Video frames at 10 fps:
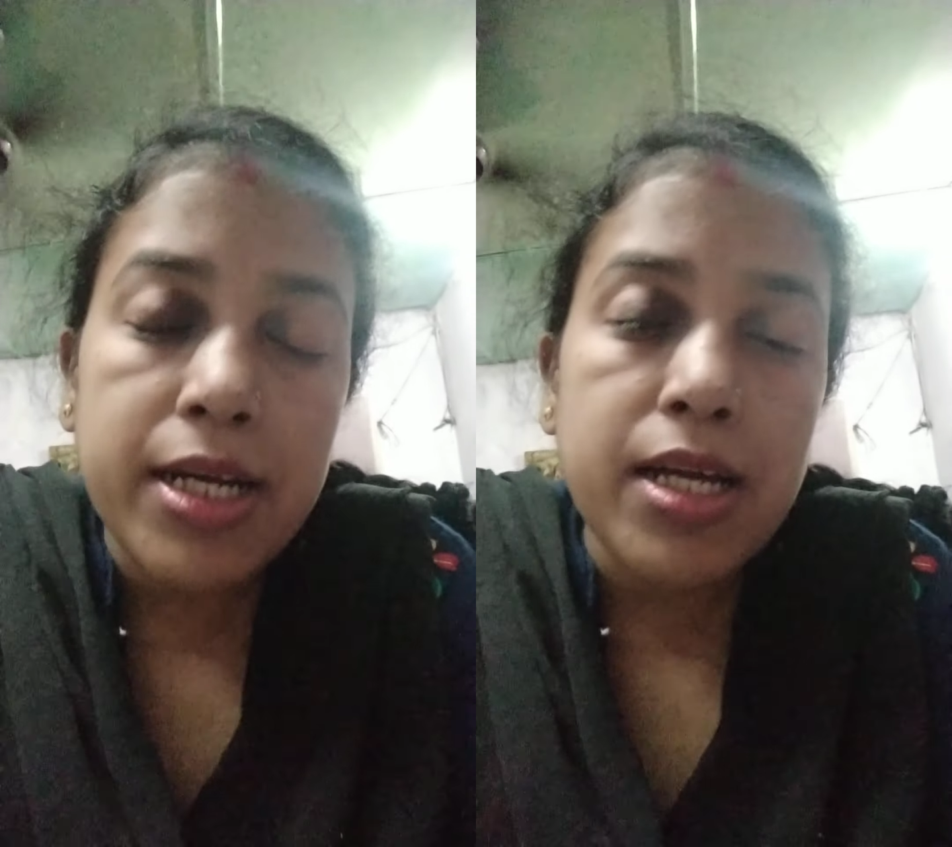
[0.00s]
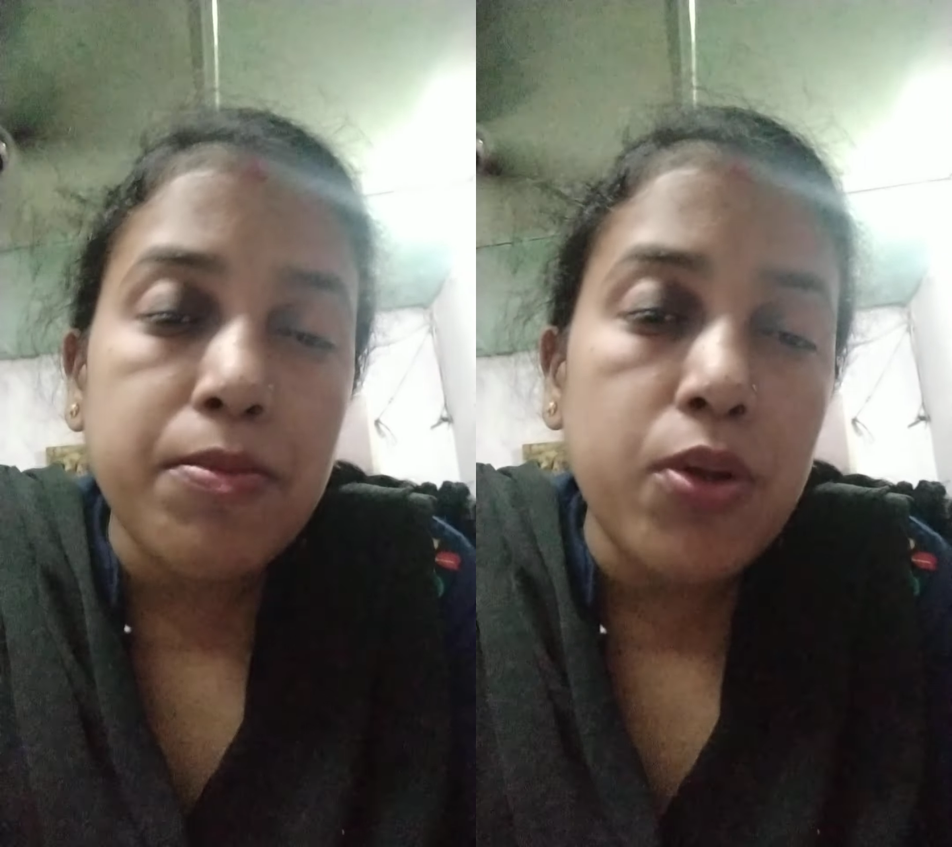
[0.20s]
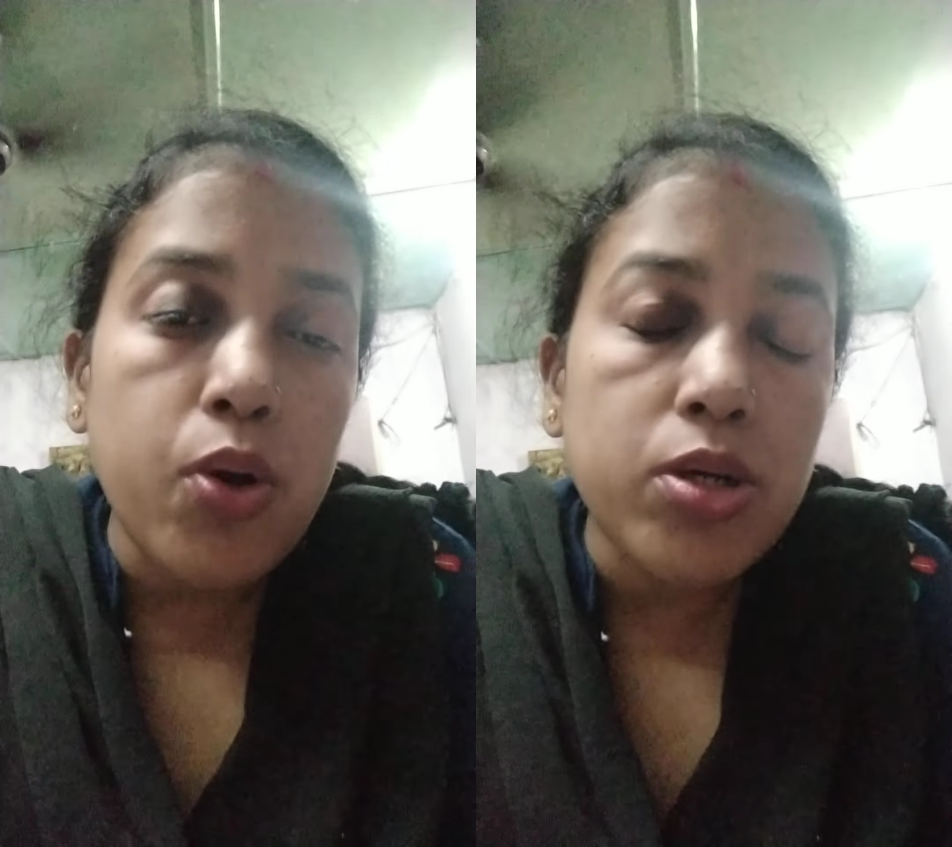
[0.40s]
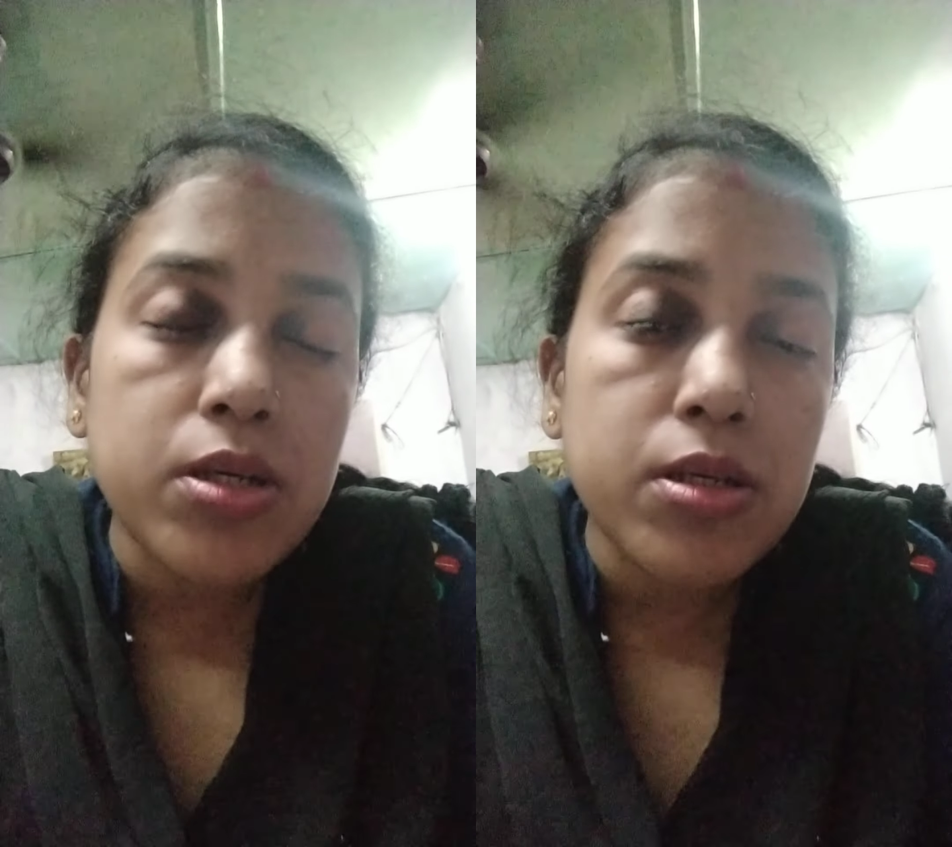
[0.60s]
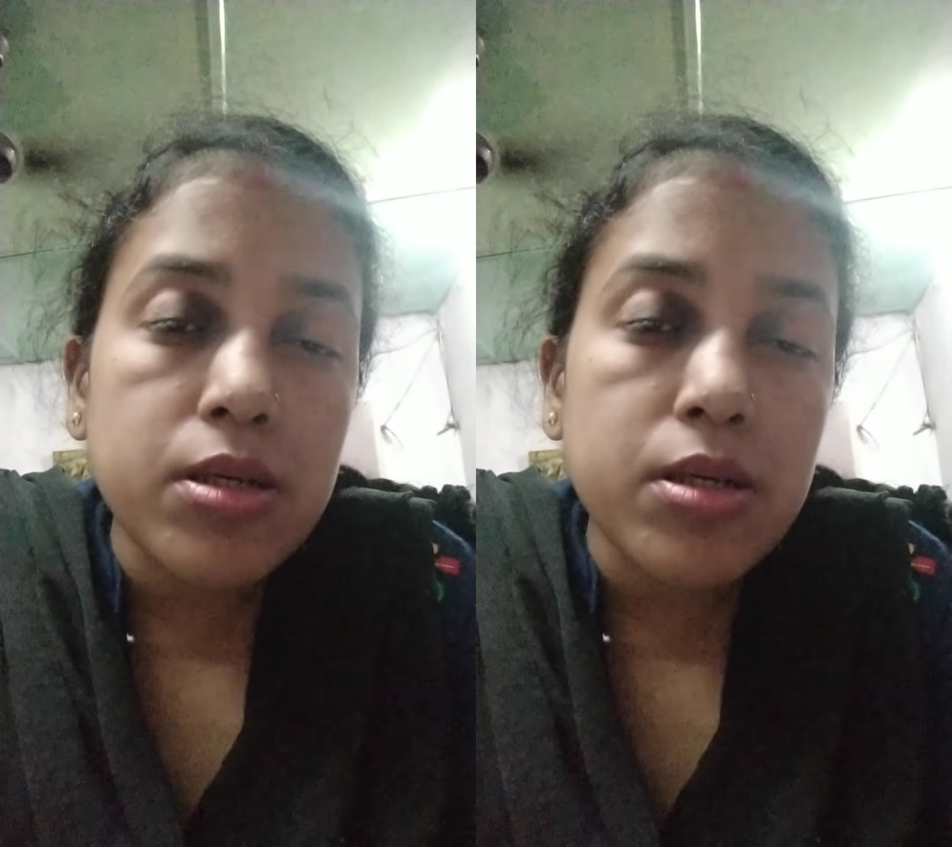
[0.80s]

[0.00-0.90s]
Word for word: अगर हम लोग